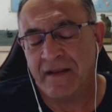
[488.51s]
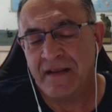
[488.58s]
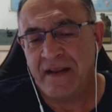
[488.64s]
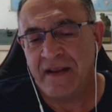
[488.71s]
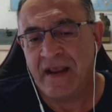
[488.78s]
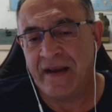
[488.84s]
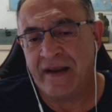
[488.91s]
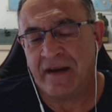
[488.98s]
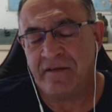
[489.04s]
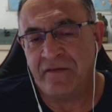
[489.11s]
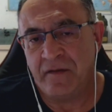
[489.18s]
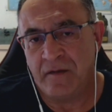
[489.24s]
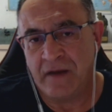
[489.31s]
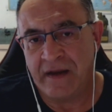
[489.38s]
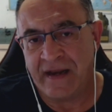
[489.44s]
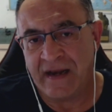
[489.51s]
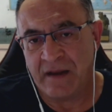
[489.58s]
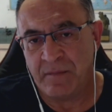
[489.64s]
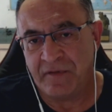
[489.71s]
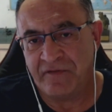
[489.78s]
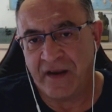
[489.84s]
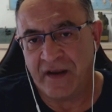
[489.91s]
Mm. En el,
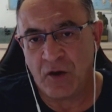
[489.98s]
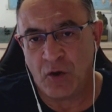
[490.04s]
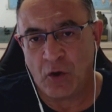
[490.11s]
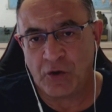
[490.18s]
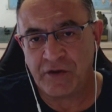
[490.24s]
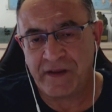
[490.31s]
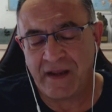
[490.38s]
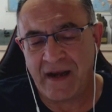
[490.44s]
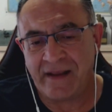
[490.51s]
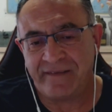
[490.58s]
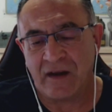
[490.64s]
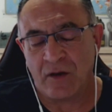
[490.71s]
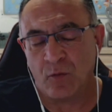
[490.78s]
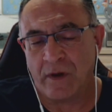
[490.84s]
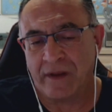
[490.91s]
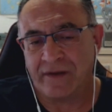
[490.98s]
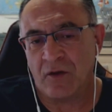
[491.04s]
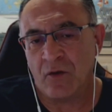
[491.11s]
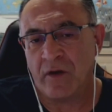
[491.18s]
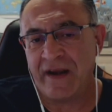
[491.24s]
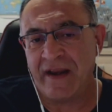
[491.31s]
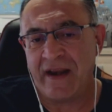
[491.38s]
hemisferio norte la circulación
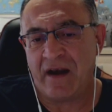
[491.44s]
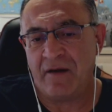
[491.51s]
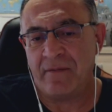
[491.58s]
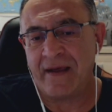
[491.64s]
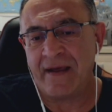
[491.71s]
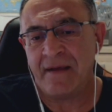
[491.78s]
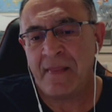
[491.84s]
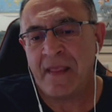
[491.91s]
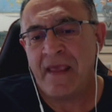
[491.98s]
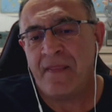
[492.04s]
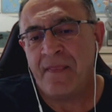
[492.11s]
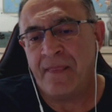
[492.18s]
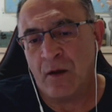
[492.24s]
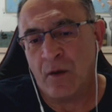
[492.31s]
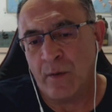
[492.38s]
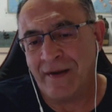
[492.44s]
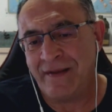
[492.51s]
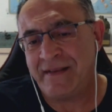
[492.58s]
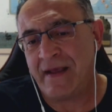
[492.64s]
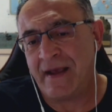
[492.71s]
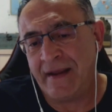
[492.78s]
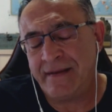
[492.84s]
general va de
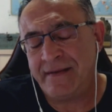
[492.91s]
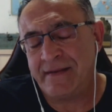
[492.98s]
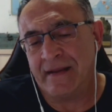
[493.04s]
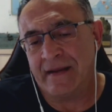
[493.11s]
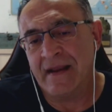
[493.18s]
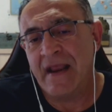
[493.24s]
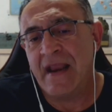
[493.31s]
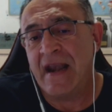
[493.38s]
oeste a este.